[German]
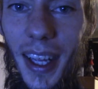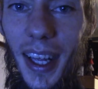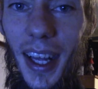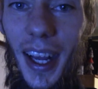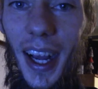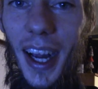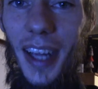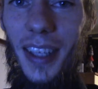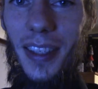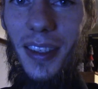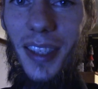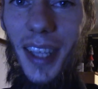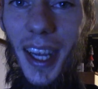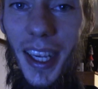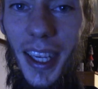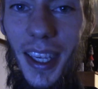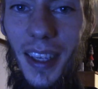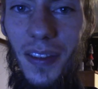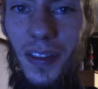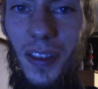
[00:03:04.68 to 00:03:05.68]
Also
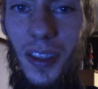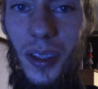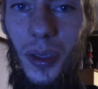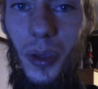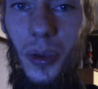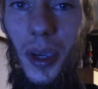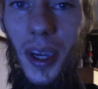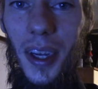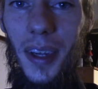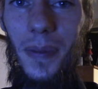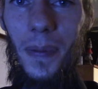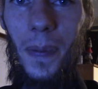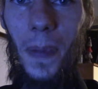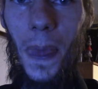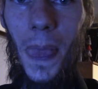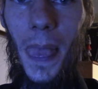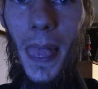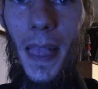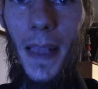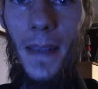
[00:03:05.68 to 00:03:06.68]
danke fürs Zuhören.
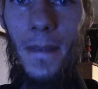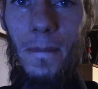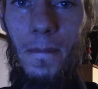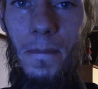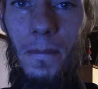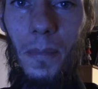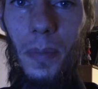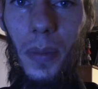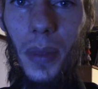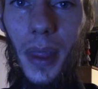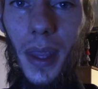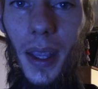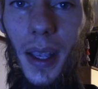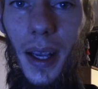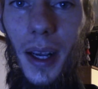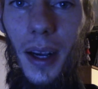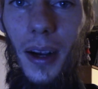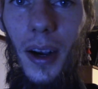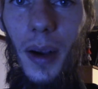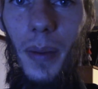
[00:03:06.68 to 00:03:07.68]

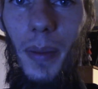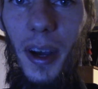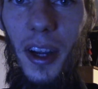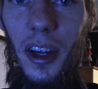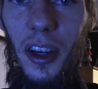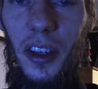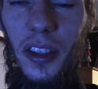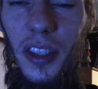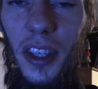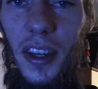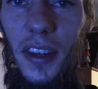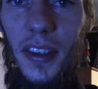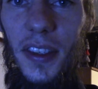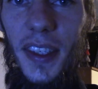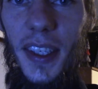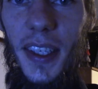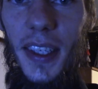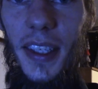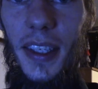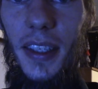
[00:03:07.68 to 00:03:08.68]
Euer Manuel Chelas
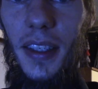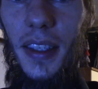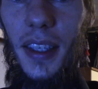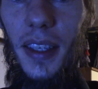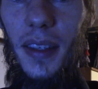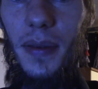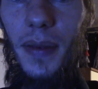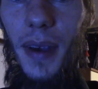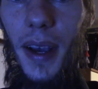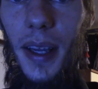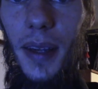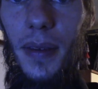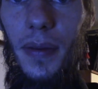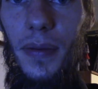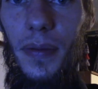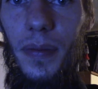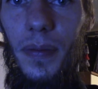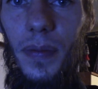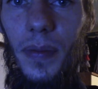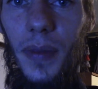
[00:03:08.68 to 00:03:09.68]
City, das war
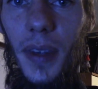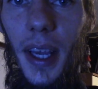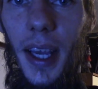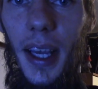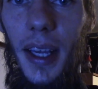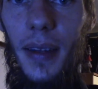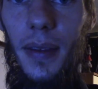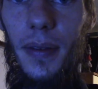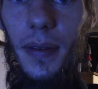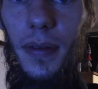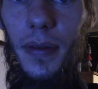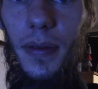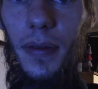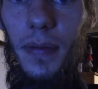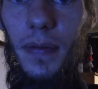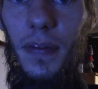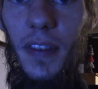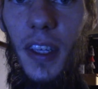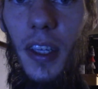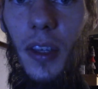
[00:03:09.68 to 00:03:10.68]
ein, ein
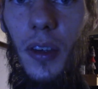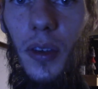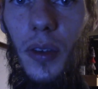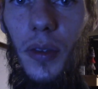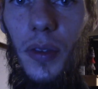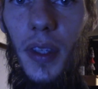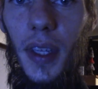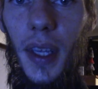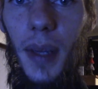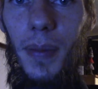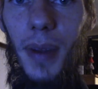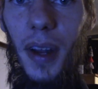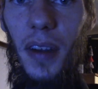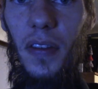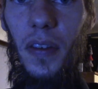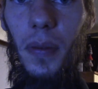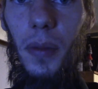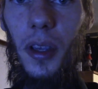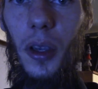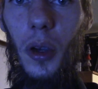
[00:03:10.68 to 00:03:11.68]
Video der
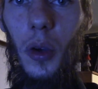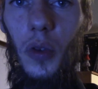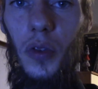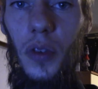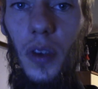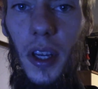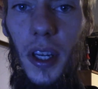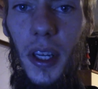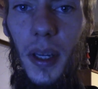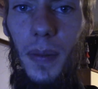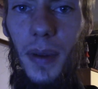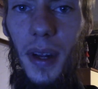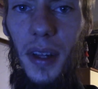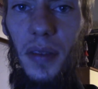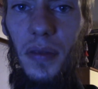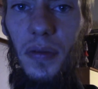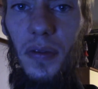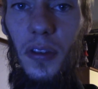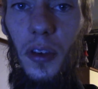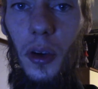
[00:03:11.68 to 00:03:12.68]
Plattform Geruchsfeuer, der
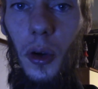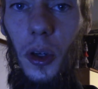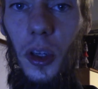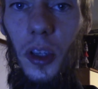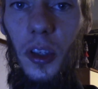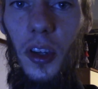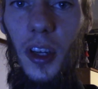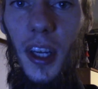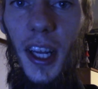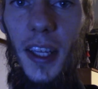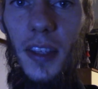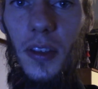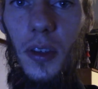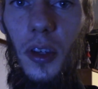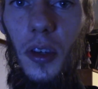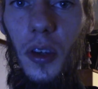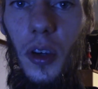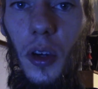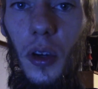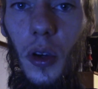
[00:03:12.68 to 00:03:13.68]
Plattform für eure Toilette
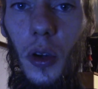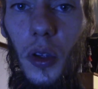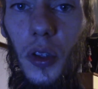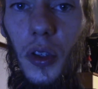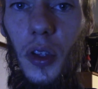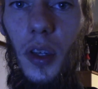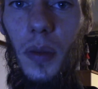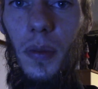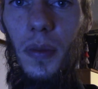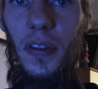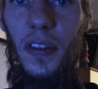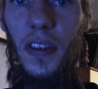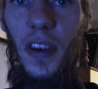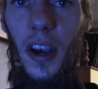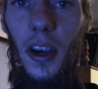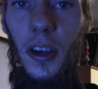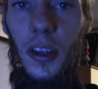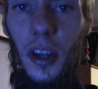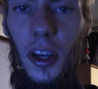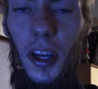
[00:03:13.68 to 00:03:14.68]
eure Canons, eure
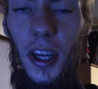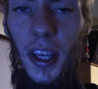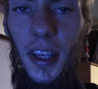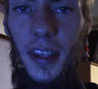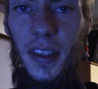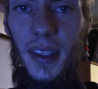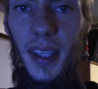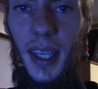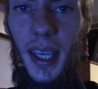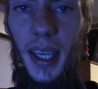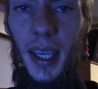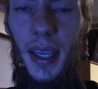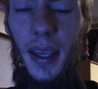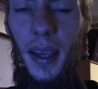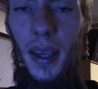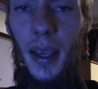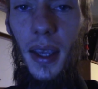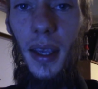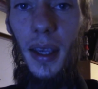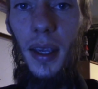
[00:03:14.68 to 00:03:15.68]
Parfait und eure Extré.
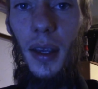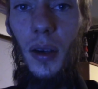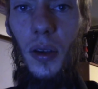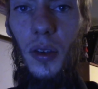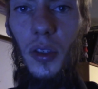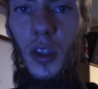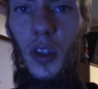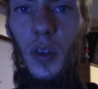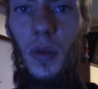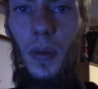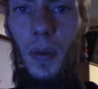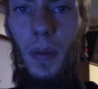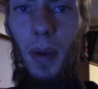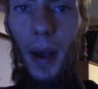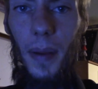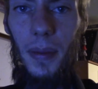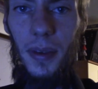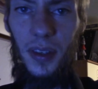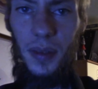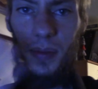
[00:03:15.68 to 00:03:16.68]
Tschüss,
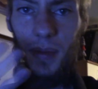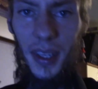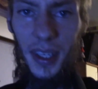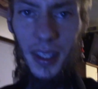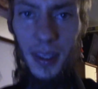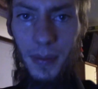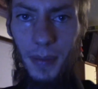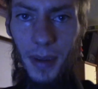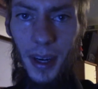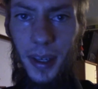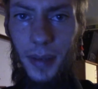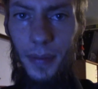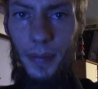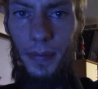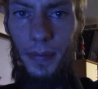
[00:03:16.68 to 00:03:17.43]
Baba, bis zum nächsten Mal.